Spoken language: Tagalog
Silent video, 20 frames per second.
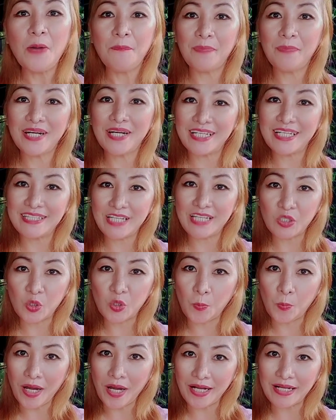Magandang
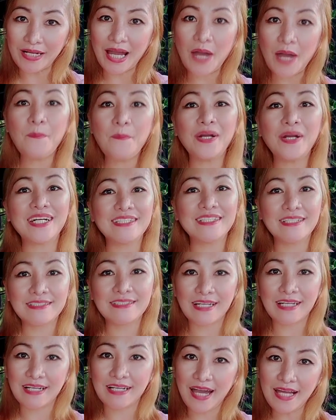umaga, magandang
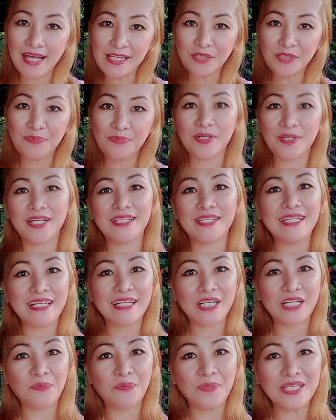tanghali at magandang
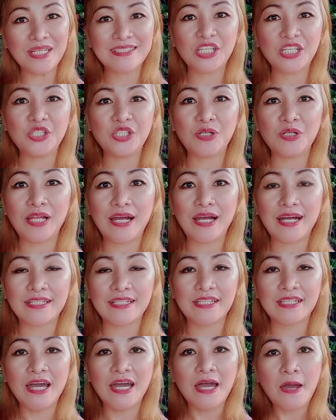gabi sa inyong lahat.